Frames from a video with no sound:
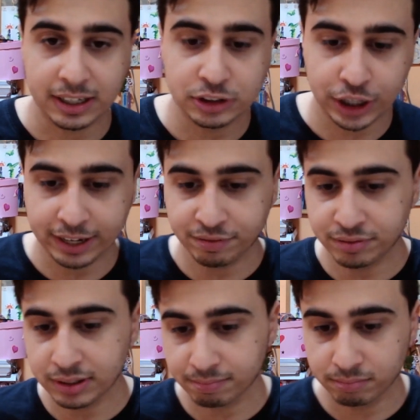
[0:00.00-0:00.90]
al
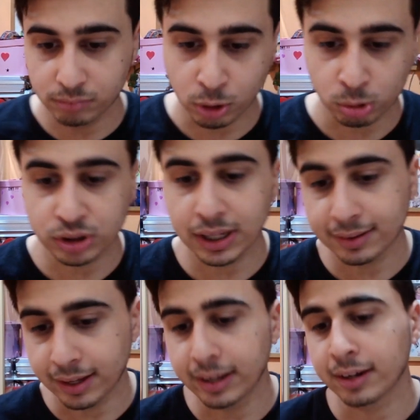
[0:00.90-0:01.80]
Geniv,
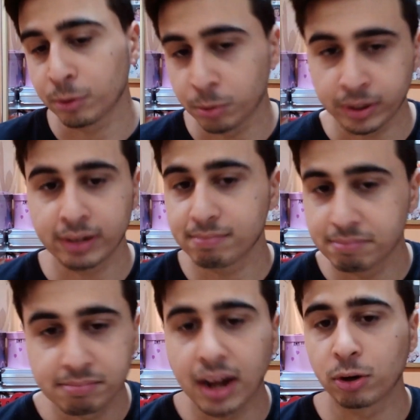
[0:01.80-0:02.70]
nonostante gli errori,
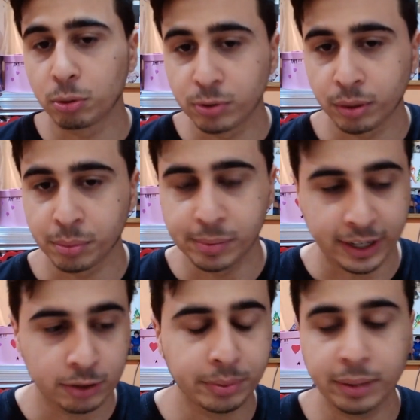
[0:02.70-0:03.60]
hanno comunque
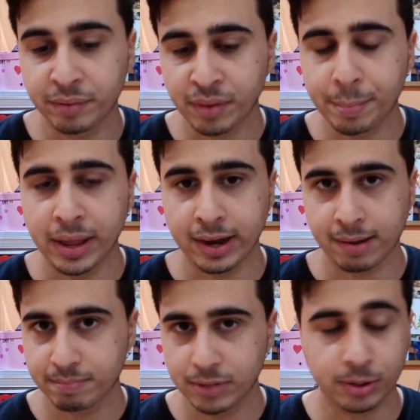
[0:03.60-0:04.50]
pubblicato prima, va bene,
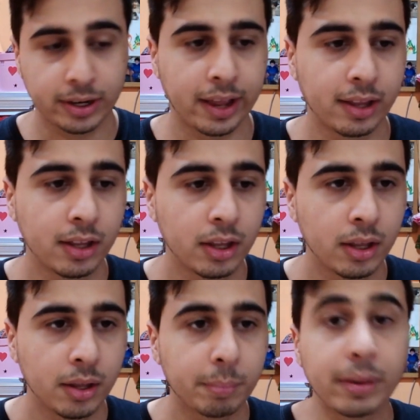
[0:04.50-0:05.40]
ok.
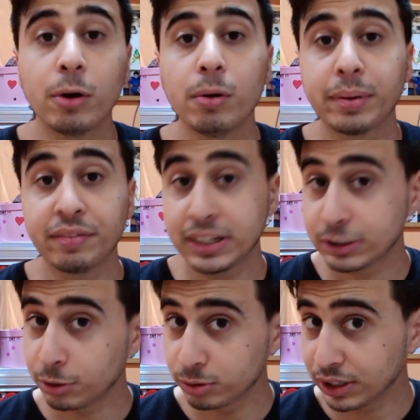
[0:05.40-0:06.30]
Però
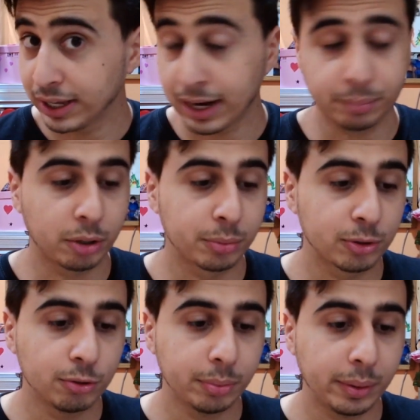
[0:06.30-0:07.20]
preferisco non schierarmi come ho
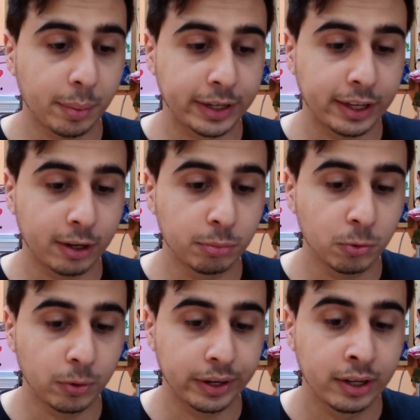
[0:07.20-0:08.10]
detto prima perché
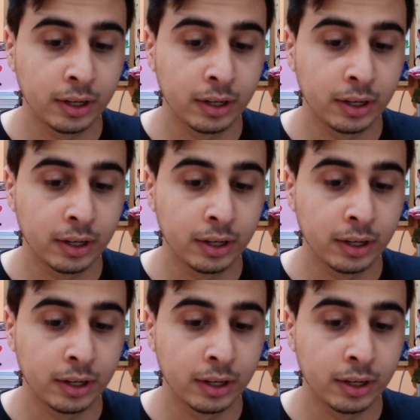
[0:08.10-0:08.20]
comunque